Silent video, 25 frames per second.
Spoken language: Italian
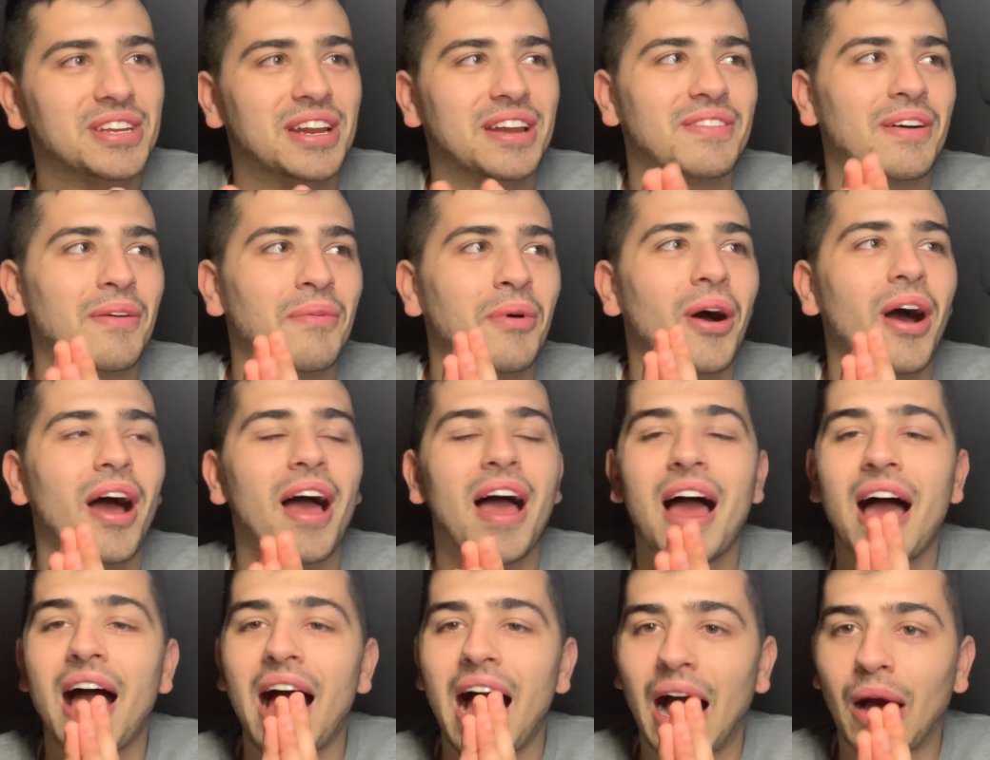arriviamo
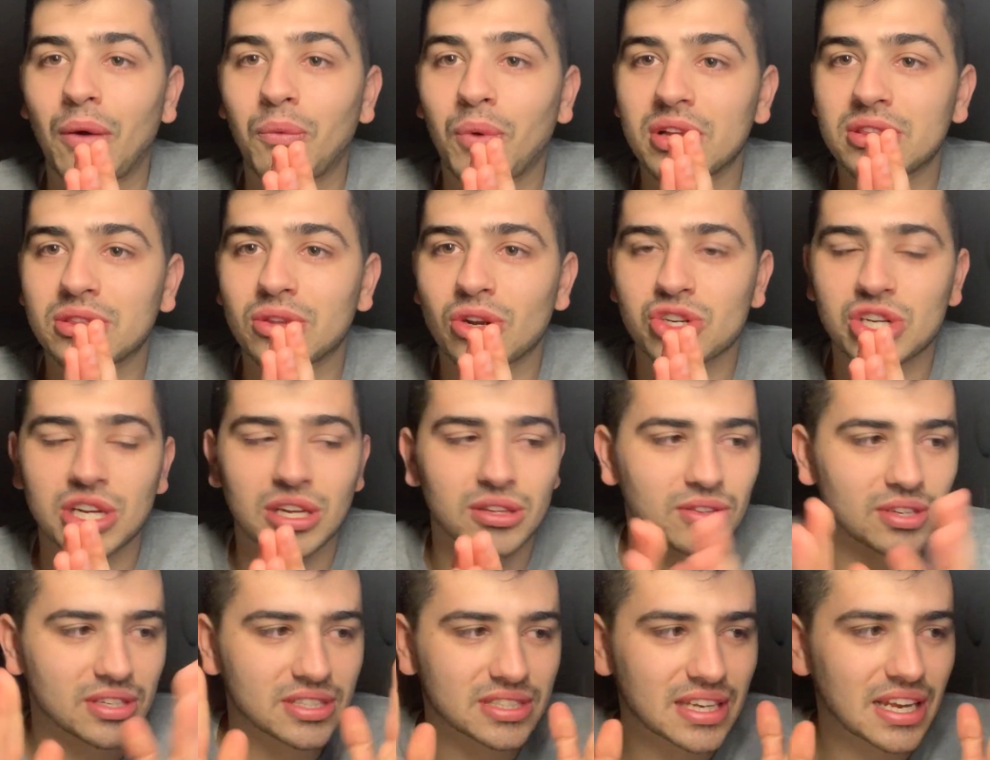a
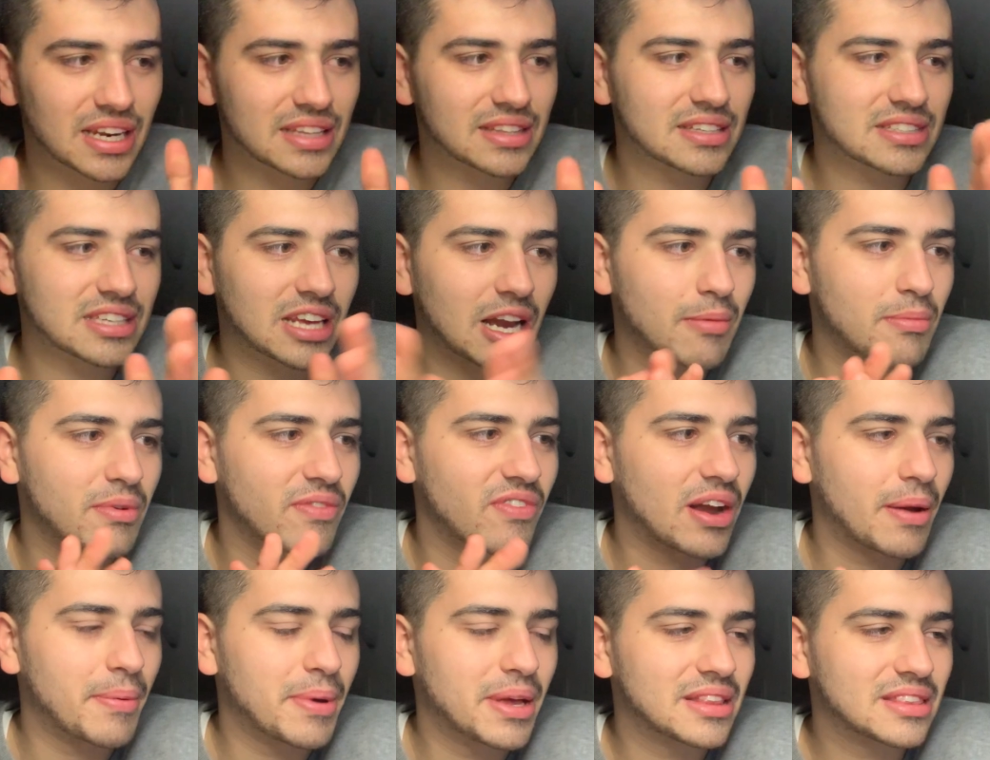400 iscritti, sarebbe
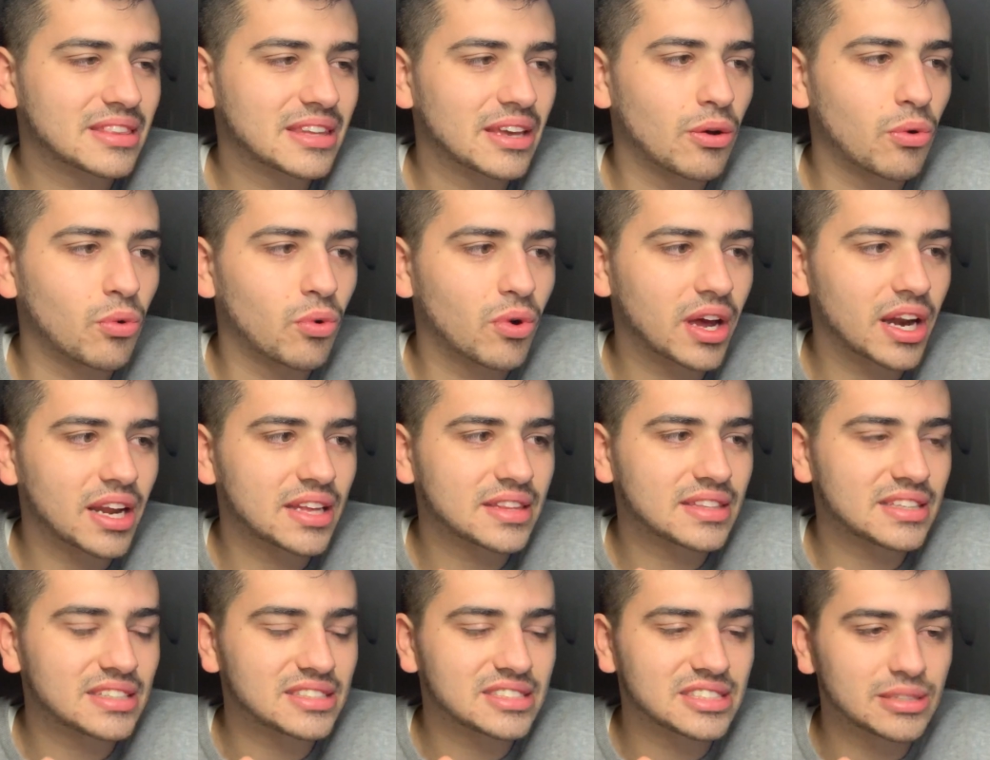veramente un
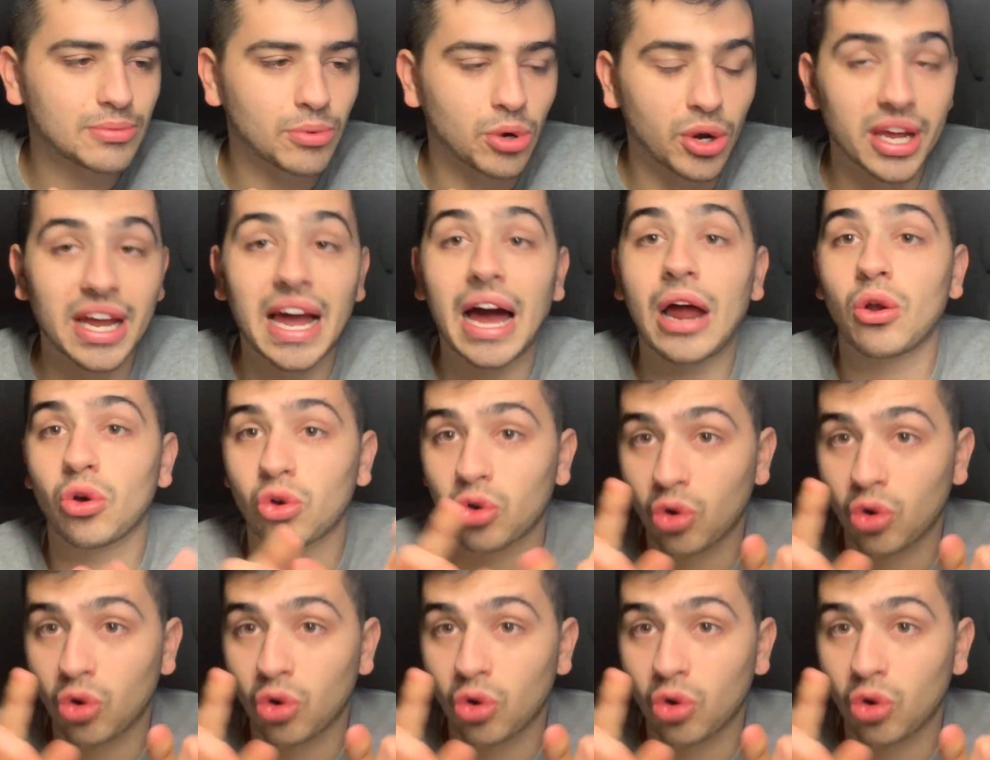grandissimo regalo.